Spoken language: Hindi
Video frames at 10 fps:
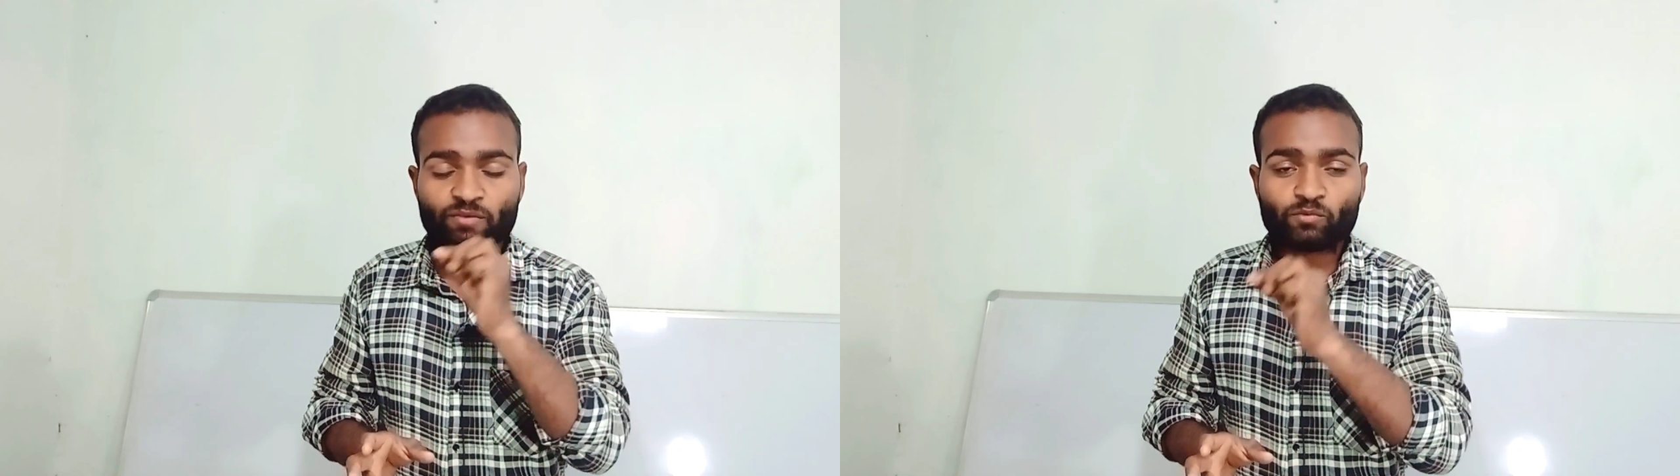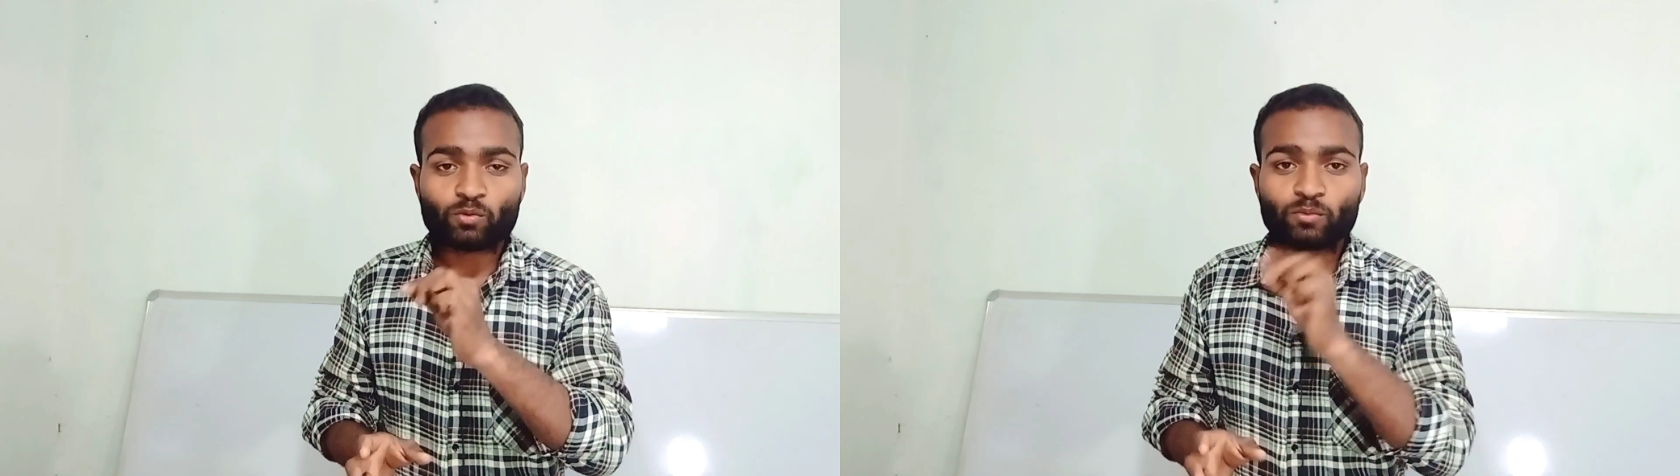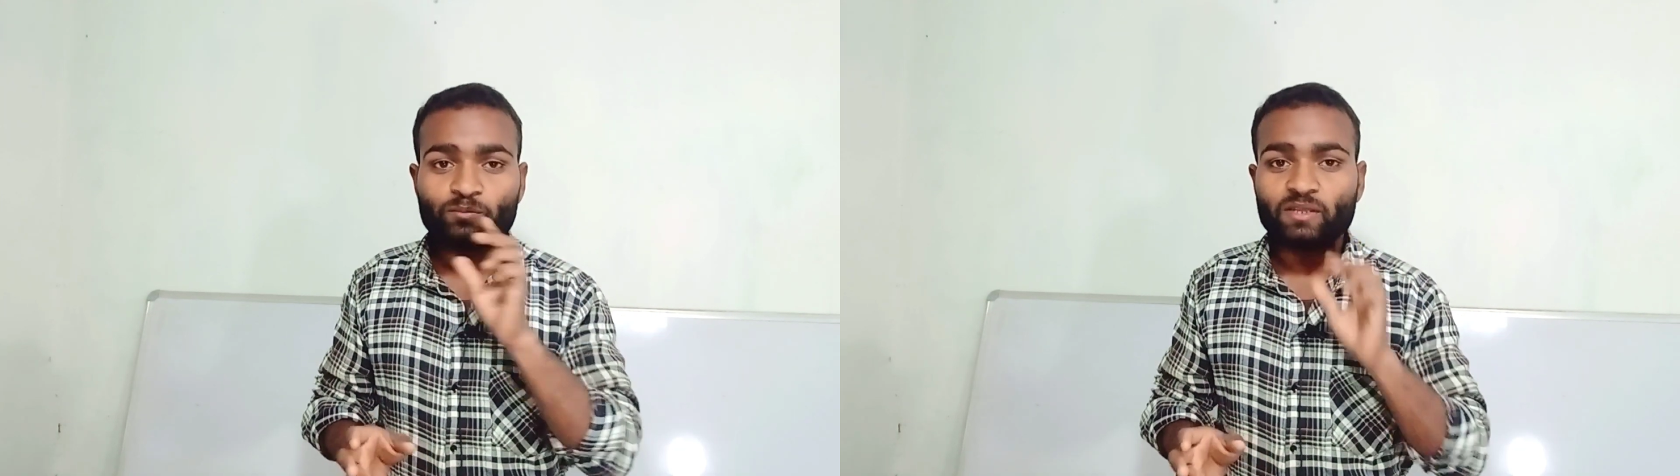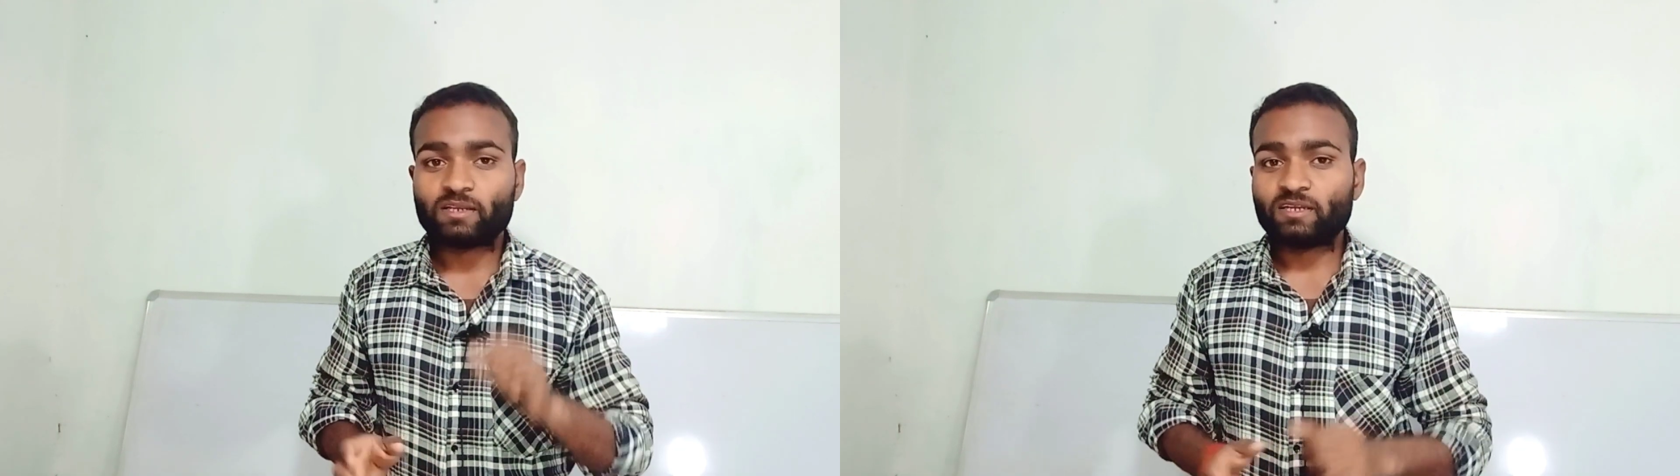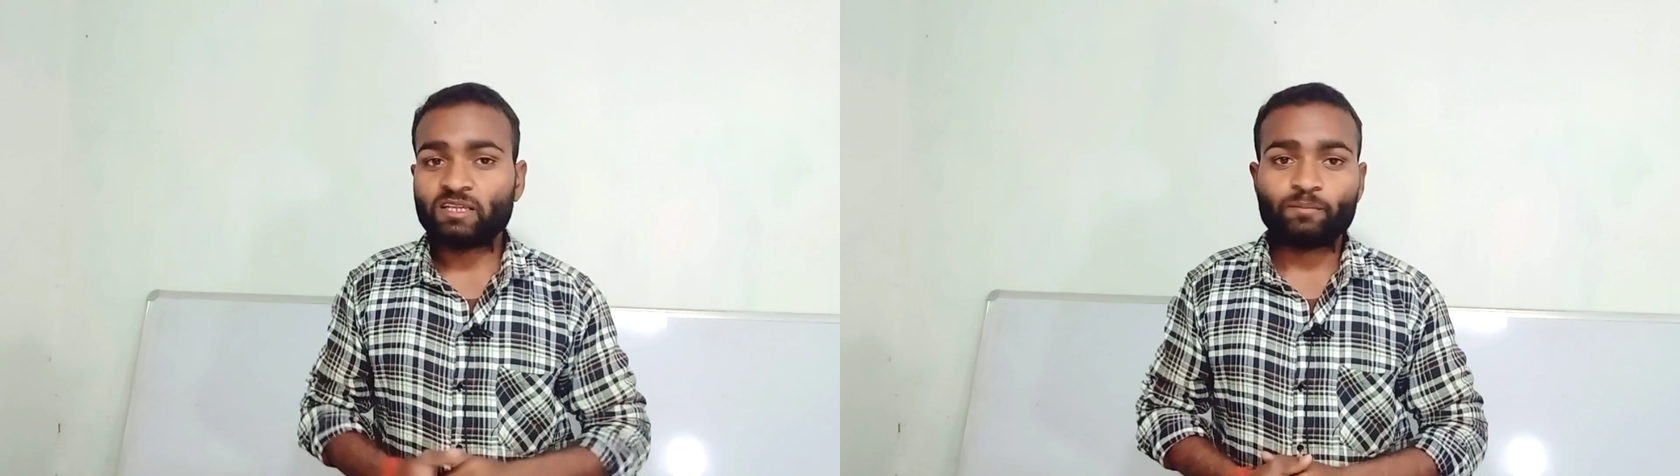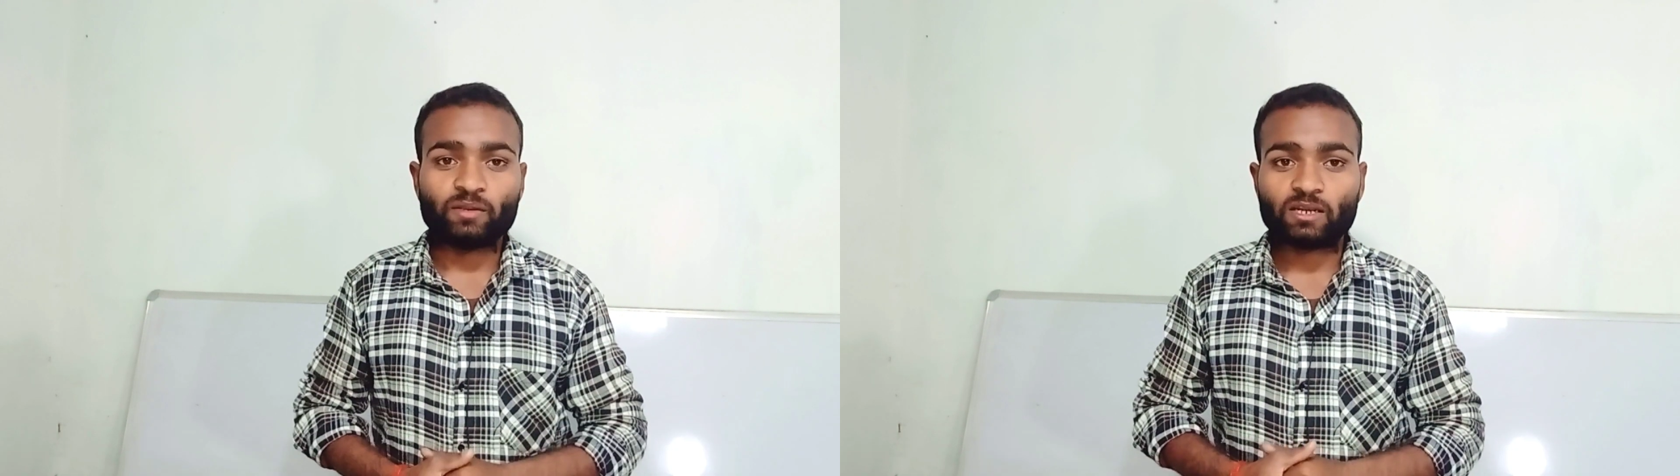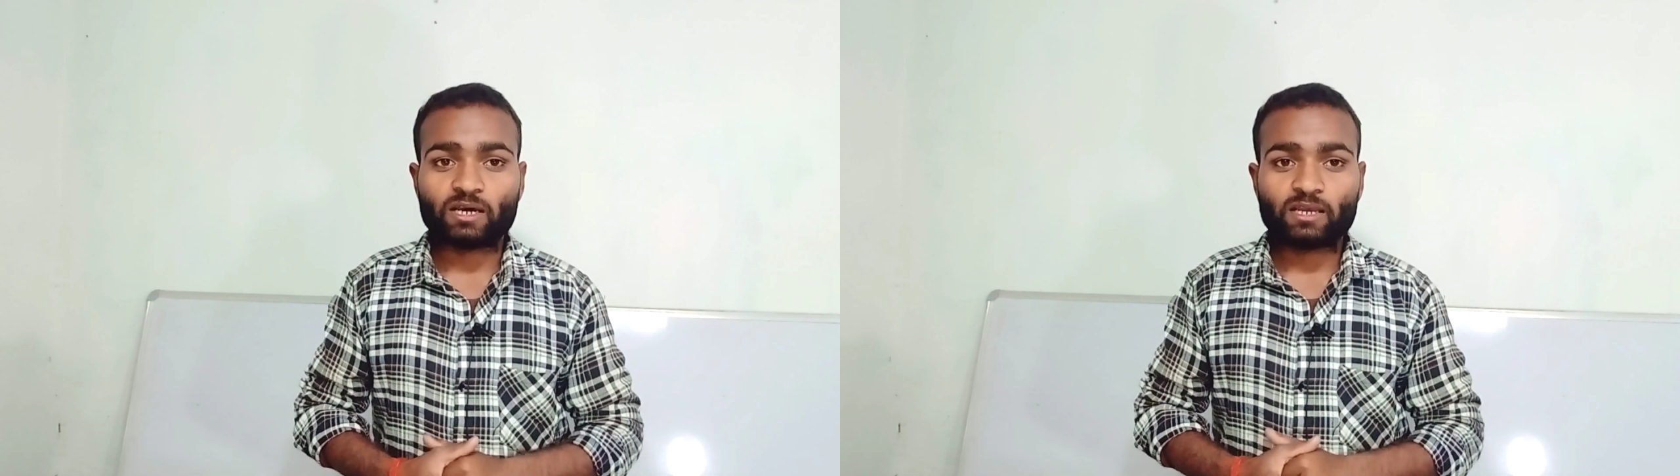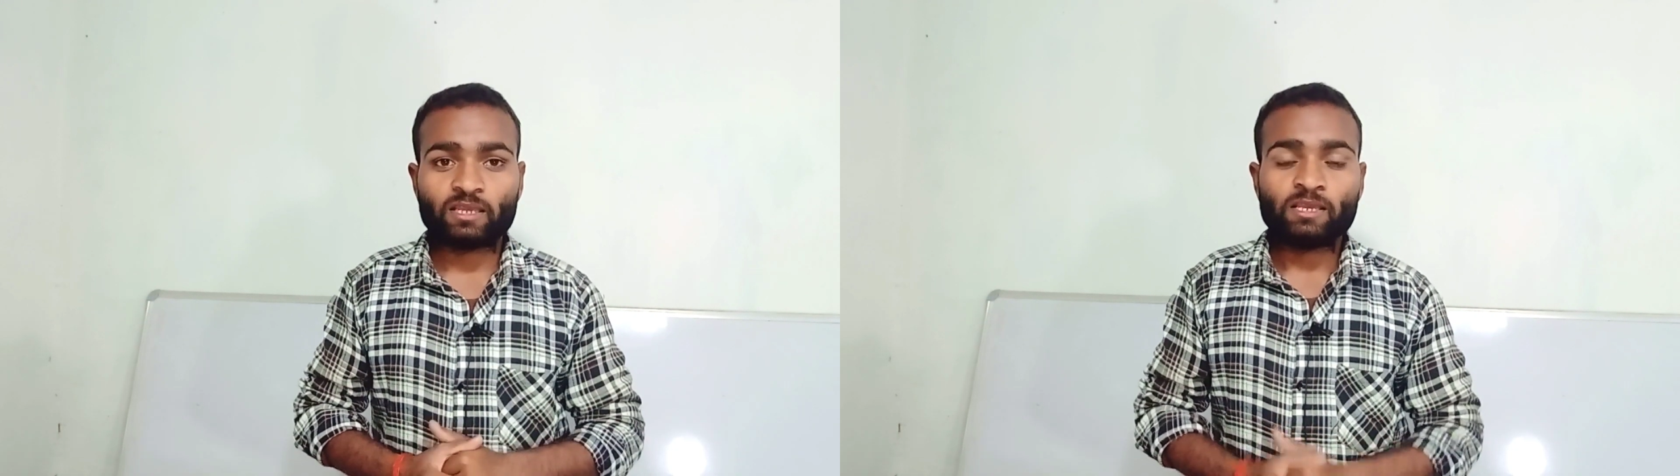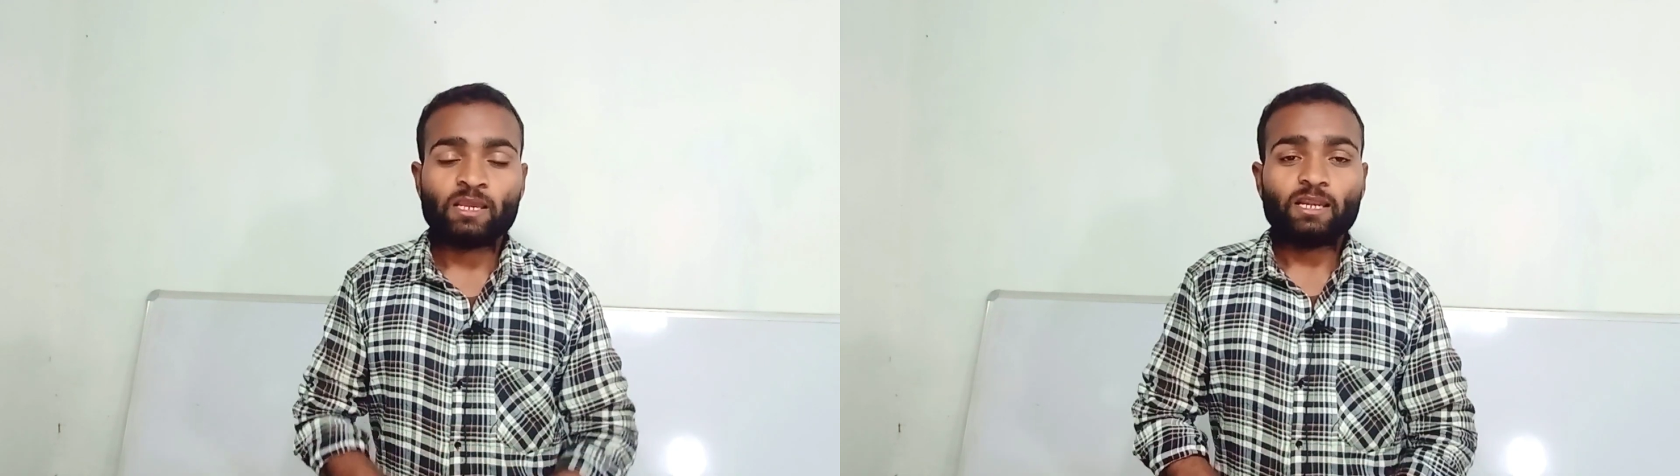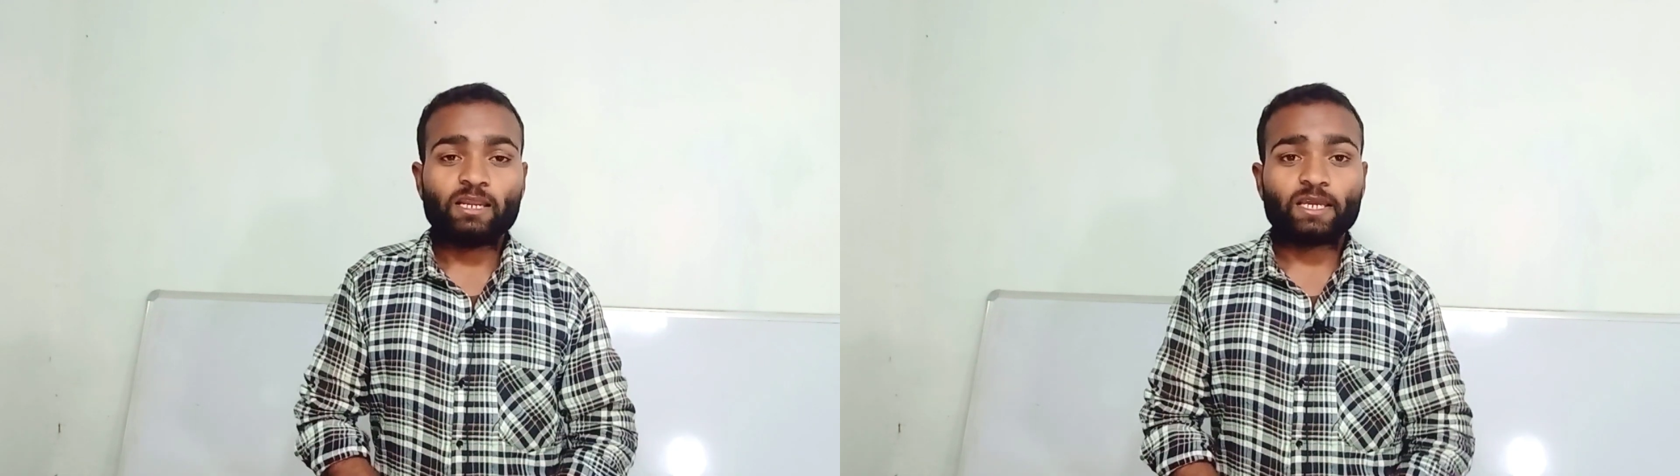ये प्रॉब्लम देखने के लिए मिल रहा है
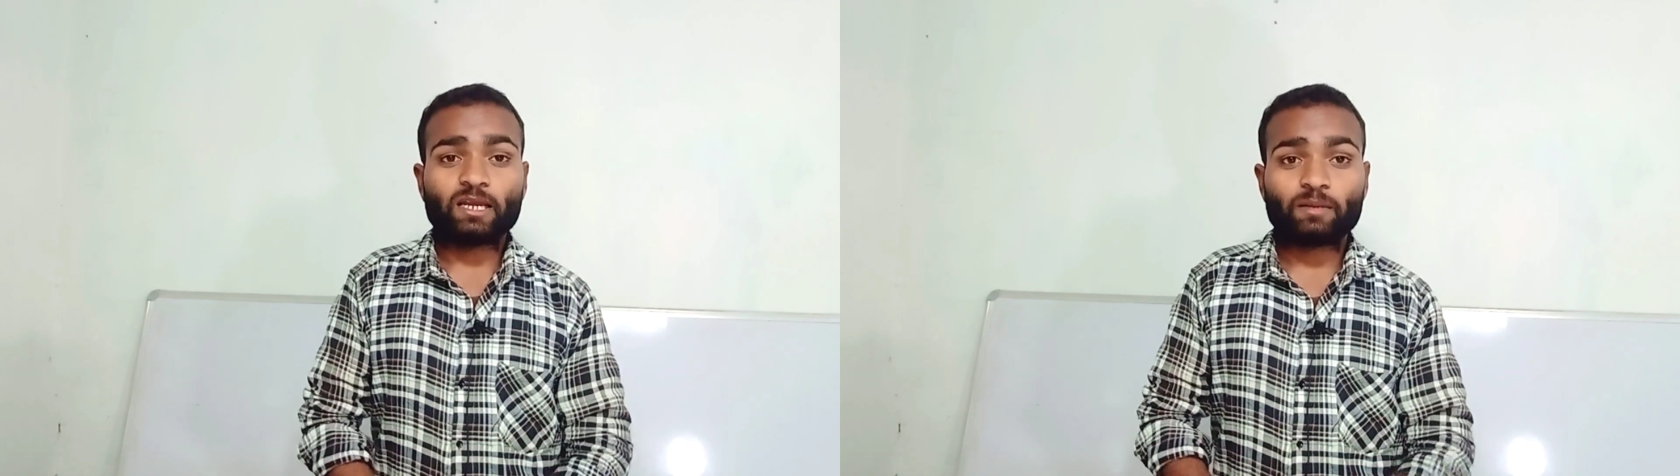लेकिन